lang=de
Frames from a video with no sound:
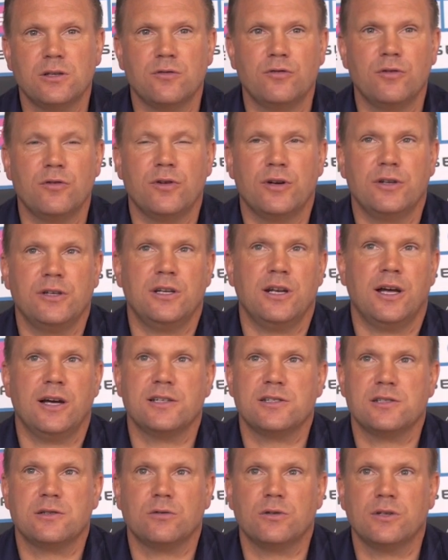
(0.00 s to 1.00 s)
Dafür waren die
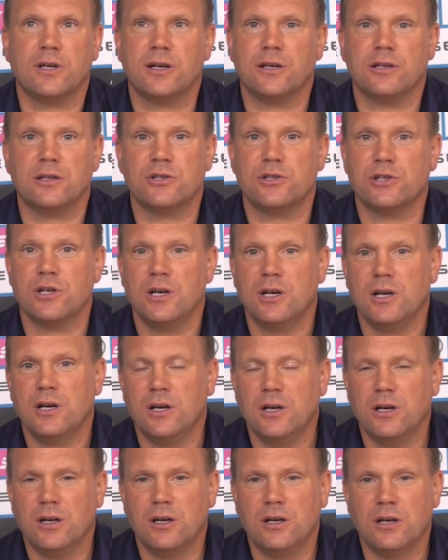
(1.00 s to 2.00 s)
Leistungen eigentlich
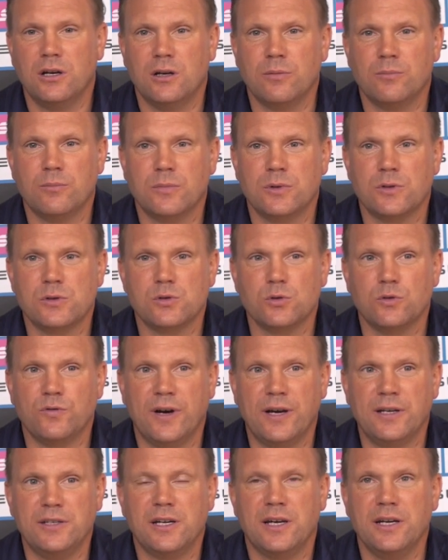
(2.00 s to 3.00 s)
ähm,
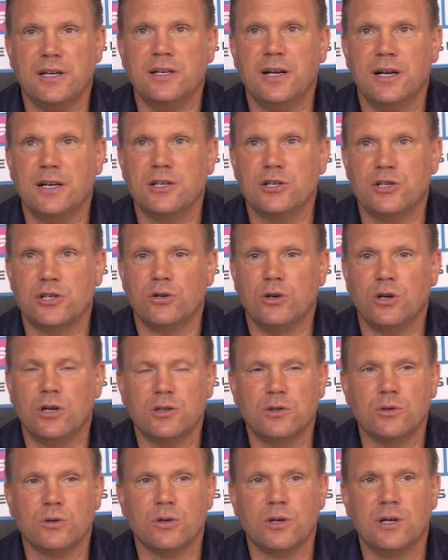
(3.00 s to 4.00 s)
soweit ja inhaltlich in
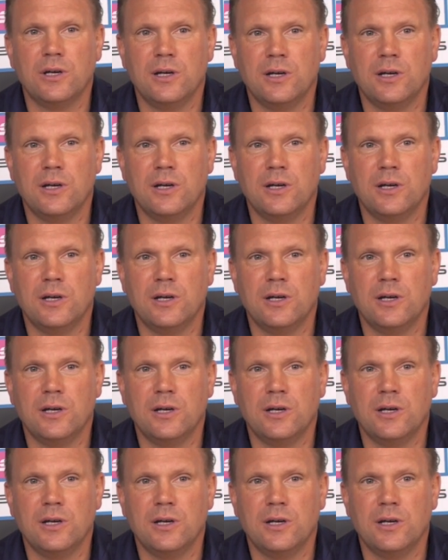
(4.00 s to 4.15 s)
Ordnung.